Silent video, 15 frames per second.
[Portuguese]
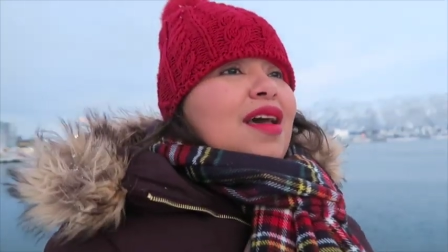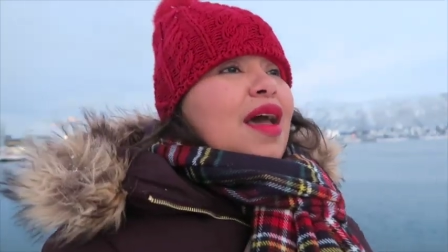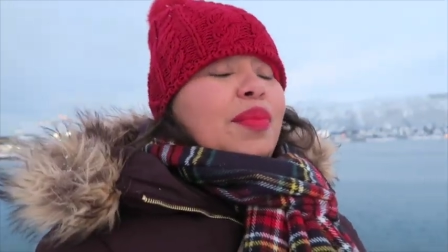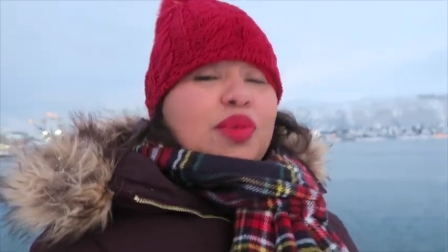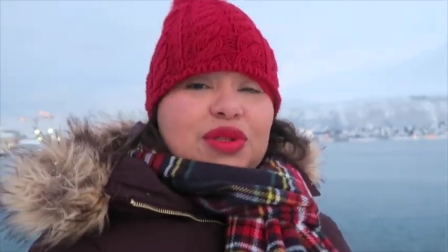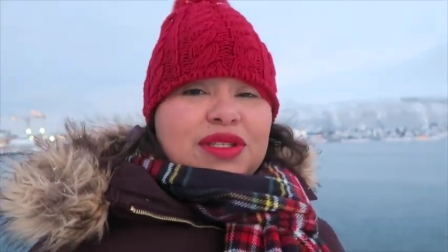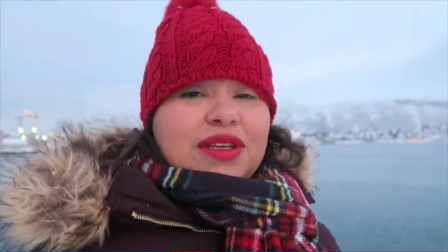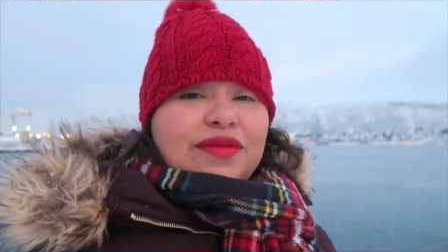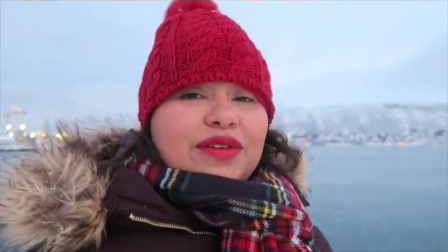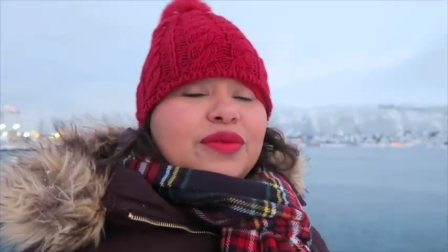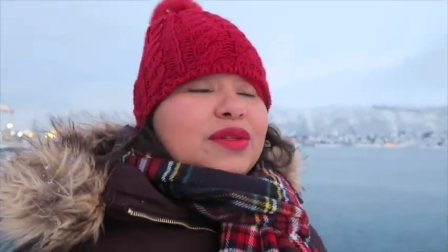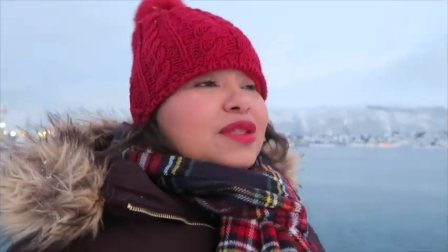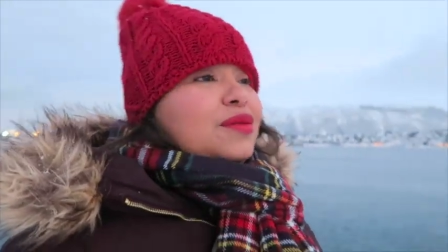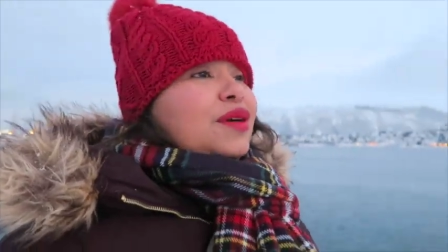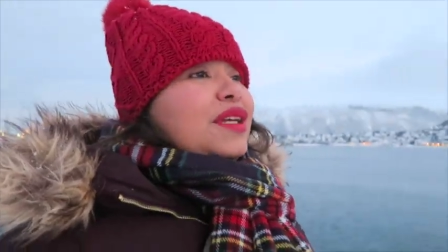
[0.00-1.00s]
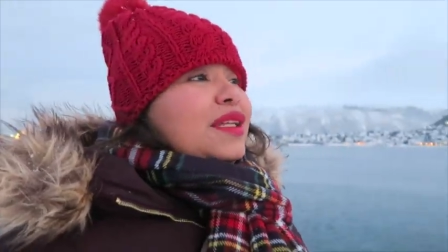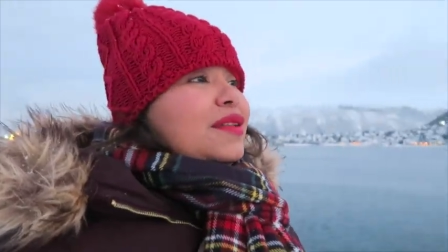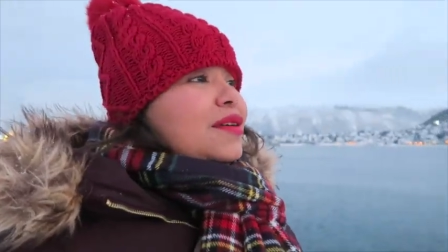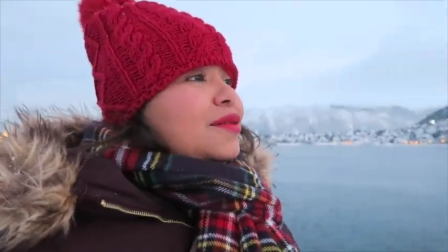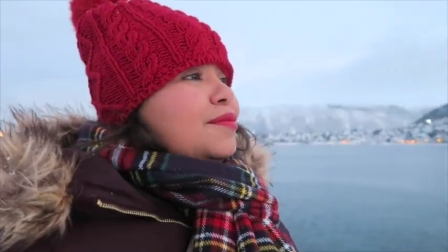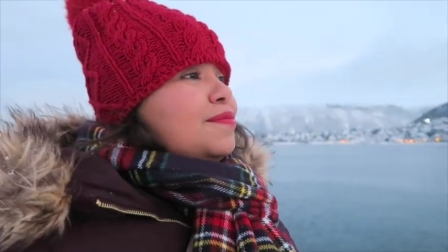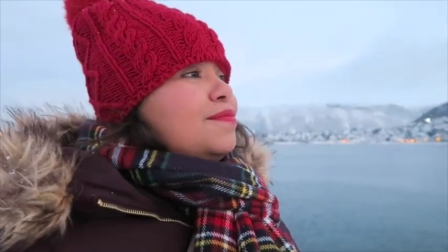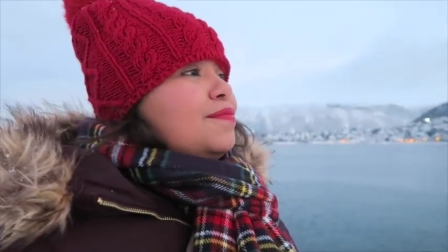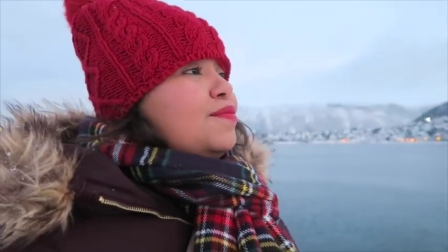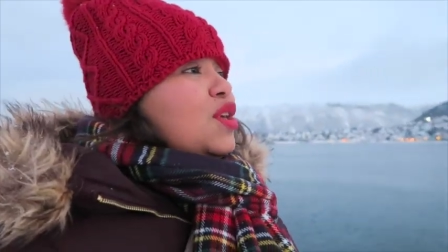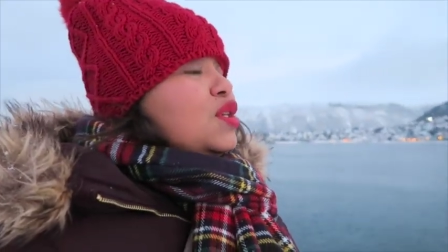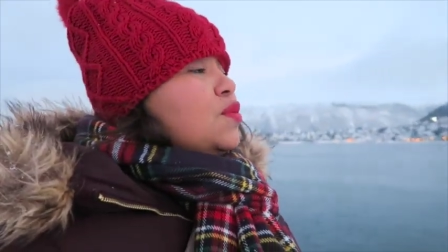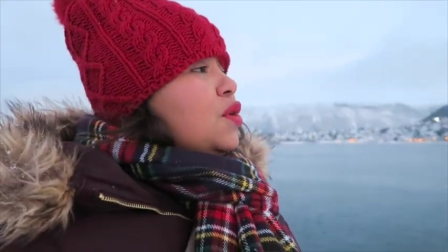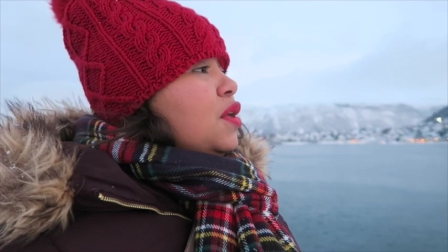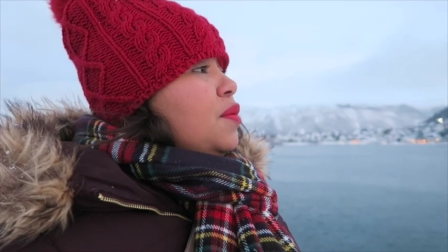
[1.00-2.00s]
É possível isso ainda,
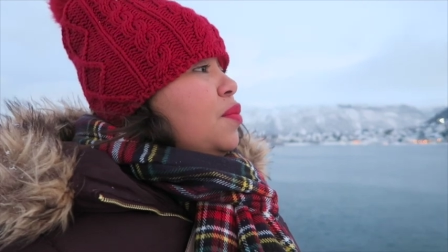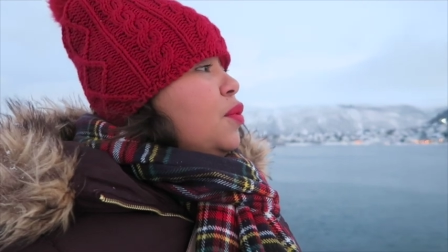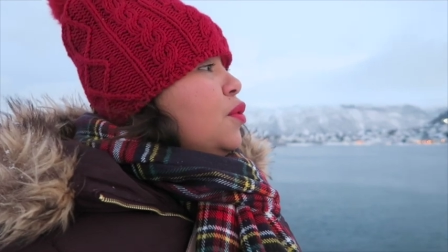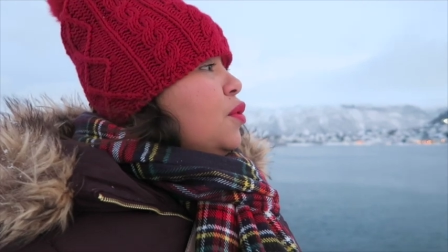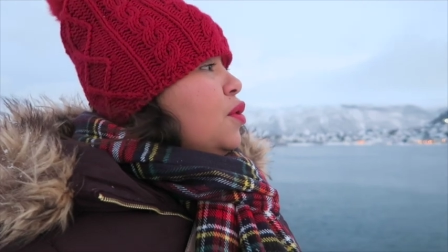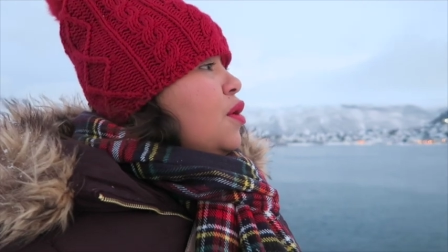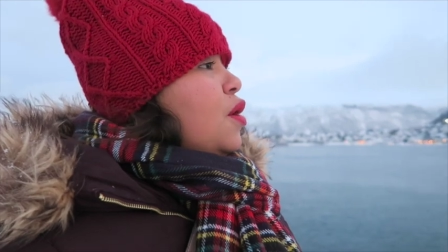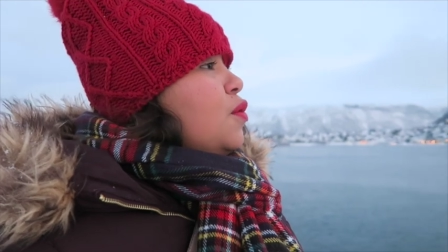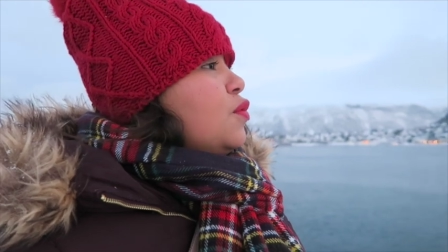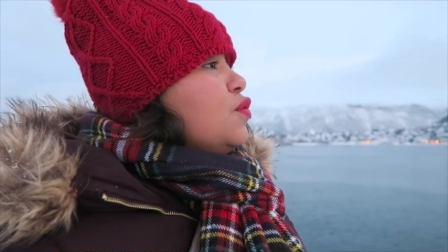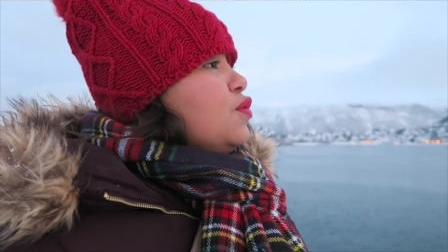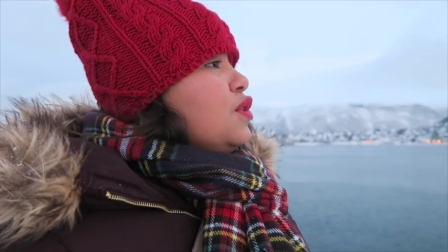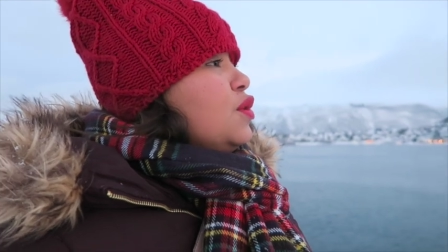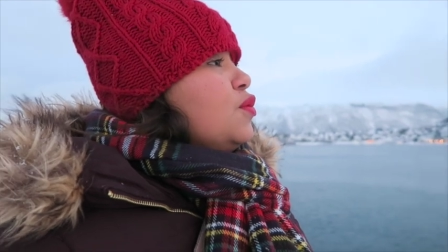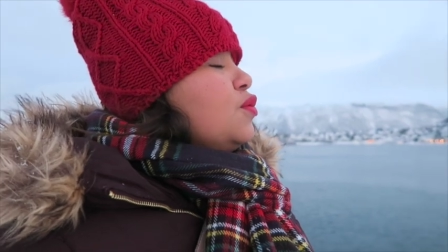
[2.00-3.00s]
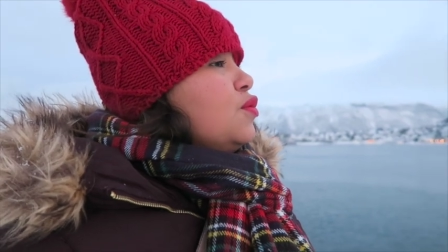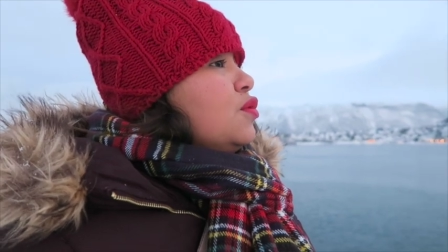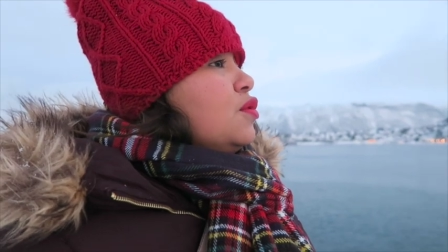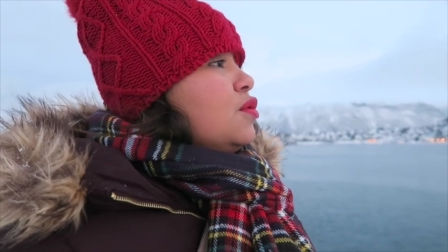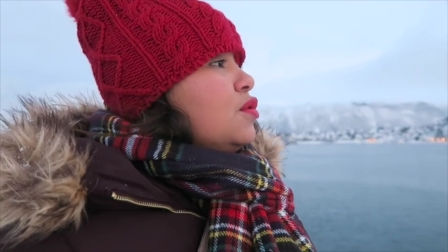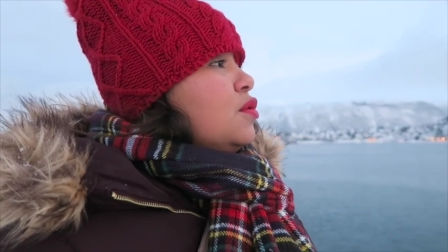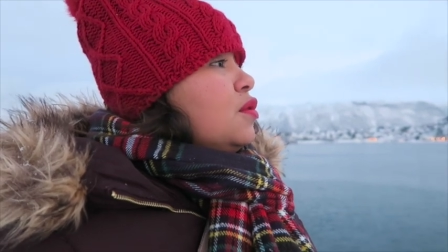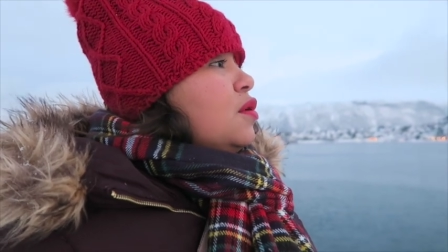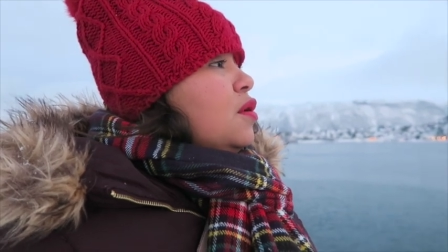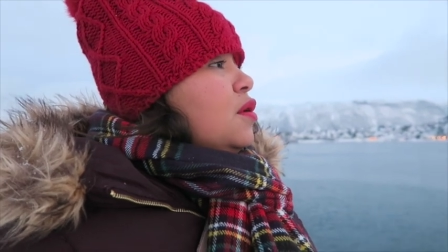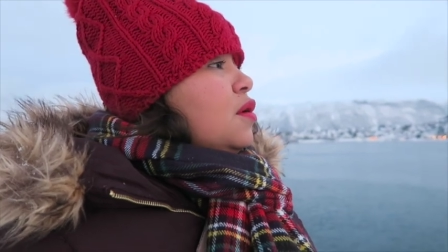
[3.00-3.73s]
mesmo que por alguns segundos.